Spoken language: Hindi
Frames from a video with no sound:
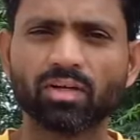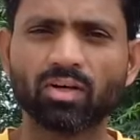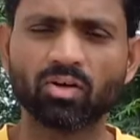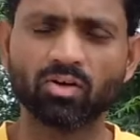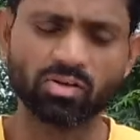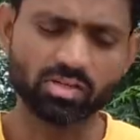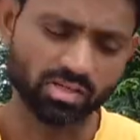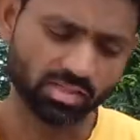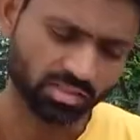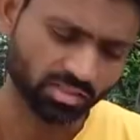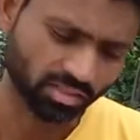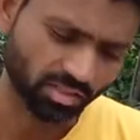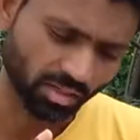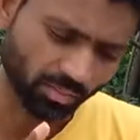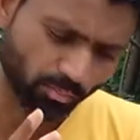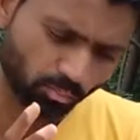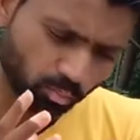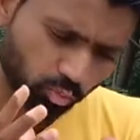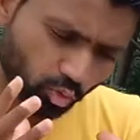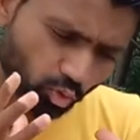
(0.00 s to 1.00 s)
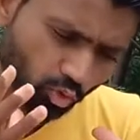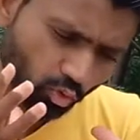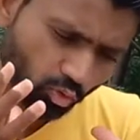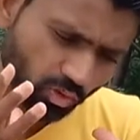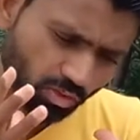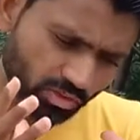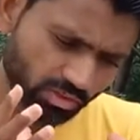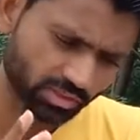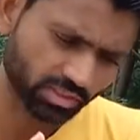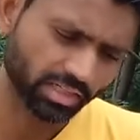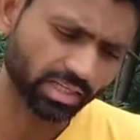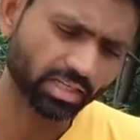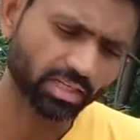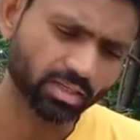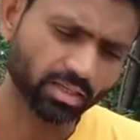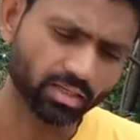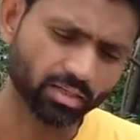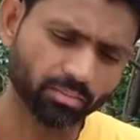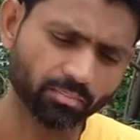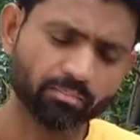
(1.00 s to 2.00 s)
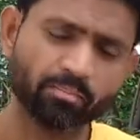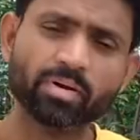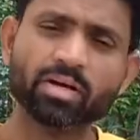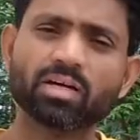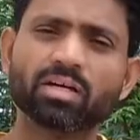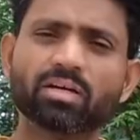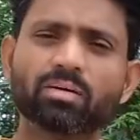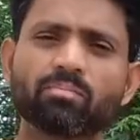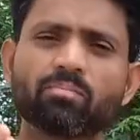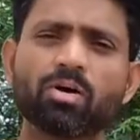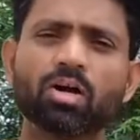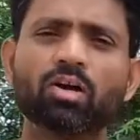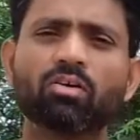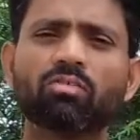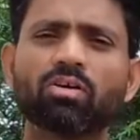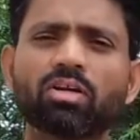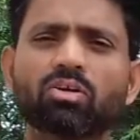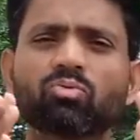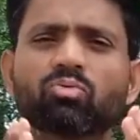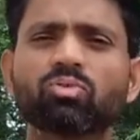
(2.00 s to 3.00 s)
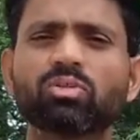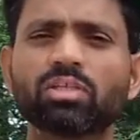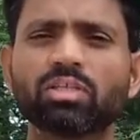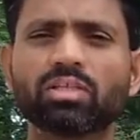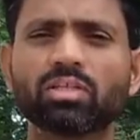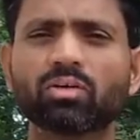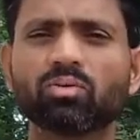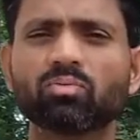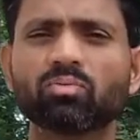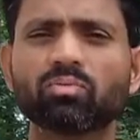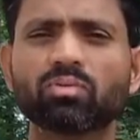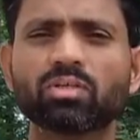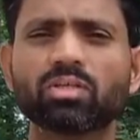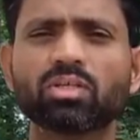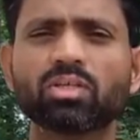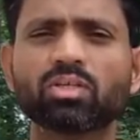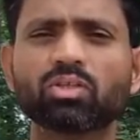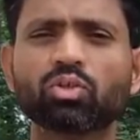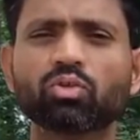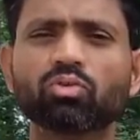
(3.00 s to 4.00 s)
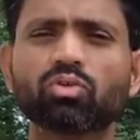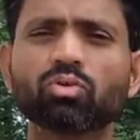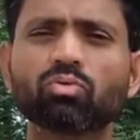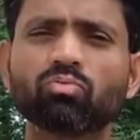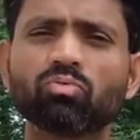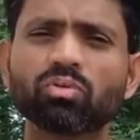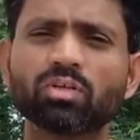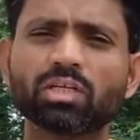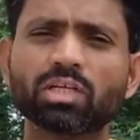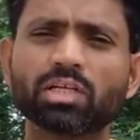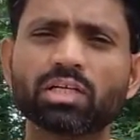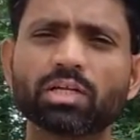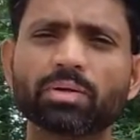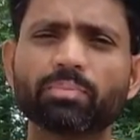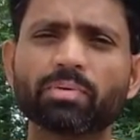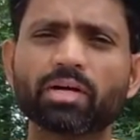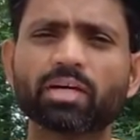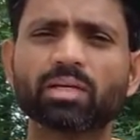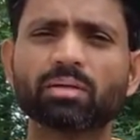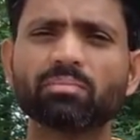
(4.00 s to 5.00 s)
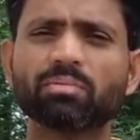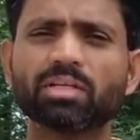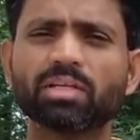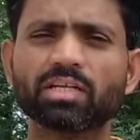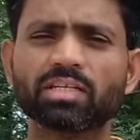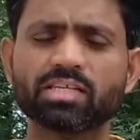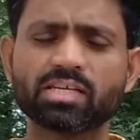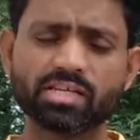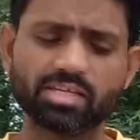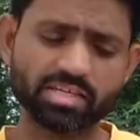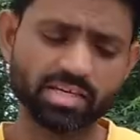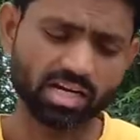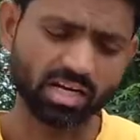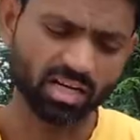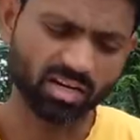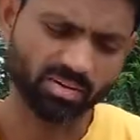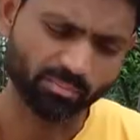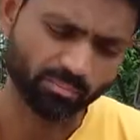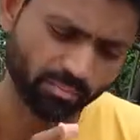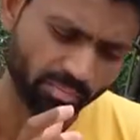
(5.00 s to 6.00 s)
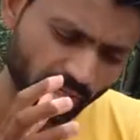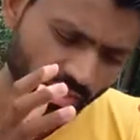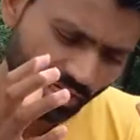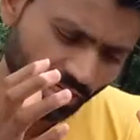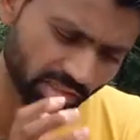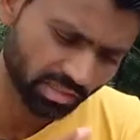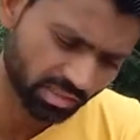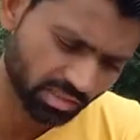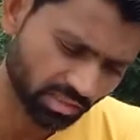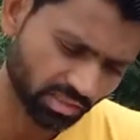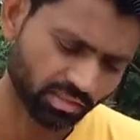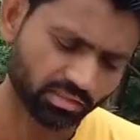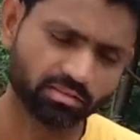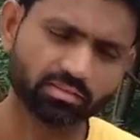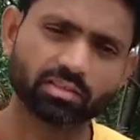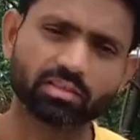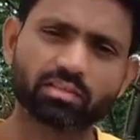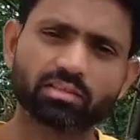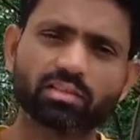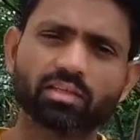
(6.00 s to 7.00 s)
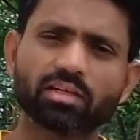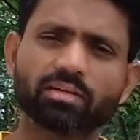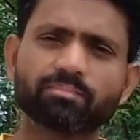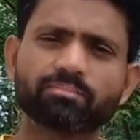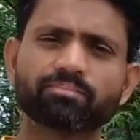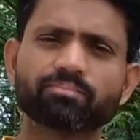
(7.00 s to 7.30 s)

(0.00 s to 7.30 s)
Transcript: और इसका पूर्ण श्रेय मैं भगवान को देता हूँ क्योंकि उनके कृपा के बिना ये ज्ञान मिल ही नहीं सकता